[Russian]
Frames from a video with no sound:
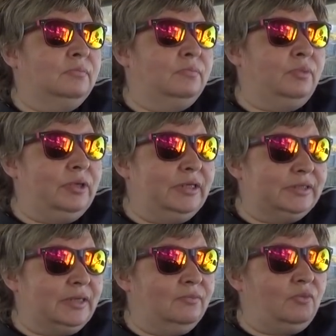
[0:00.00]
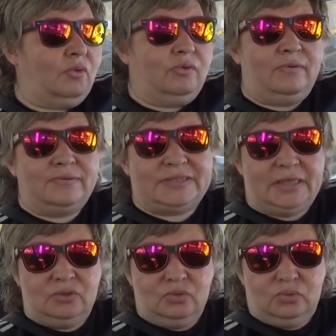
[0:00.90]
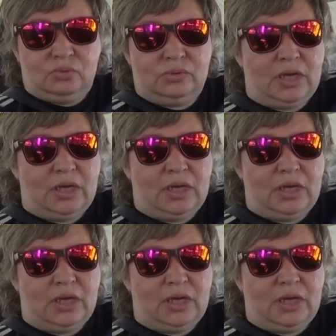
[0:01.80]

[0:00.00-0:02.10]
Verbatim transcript: Более того, в саду,